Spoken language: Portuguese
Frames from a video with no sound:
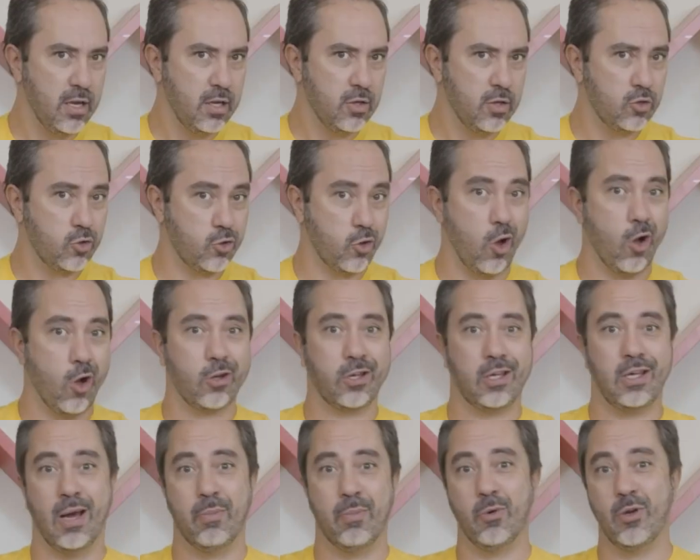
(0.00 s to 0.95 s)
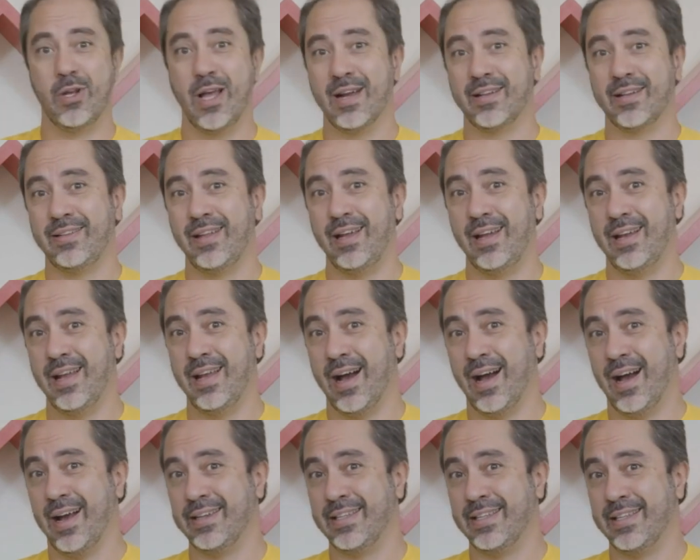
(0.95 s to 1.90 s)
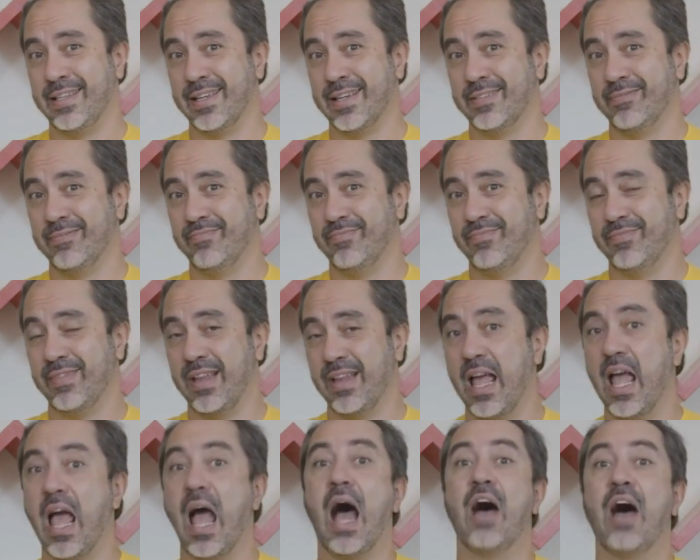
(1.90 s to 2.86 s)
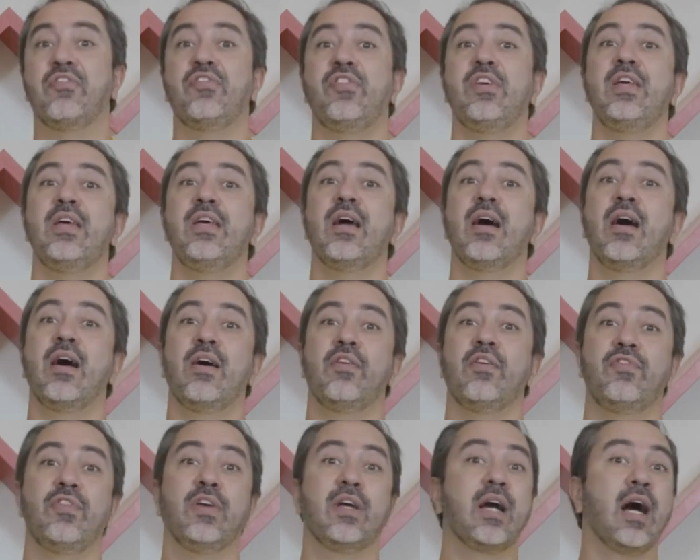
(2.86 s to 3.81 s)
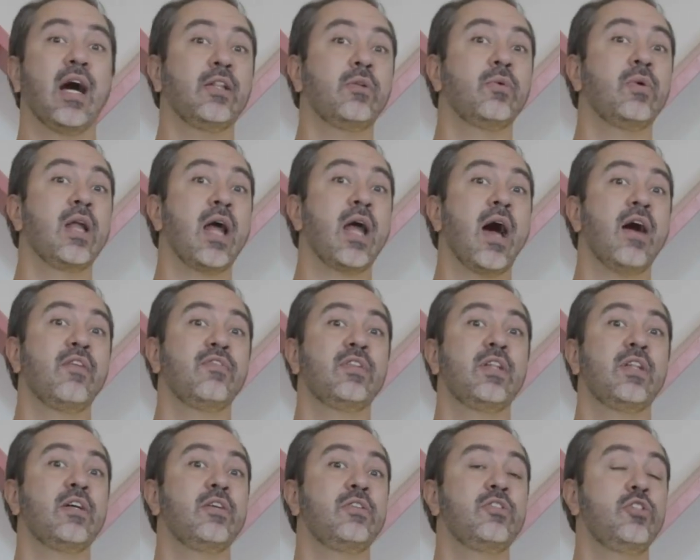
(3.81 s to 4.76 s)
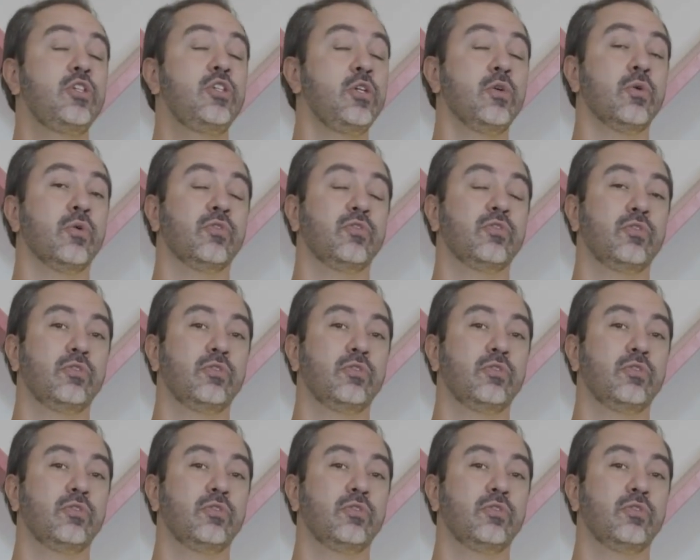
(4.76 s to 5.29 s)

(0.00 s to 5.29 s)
Só que a mulher dele, a rainha, havia ficado grávida de novo.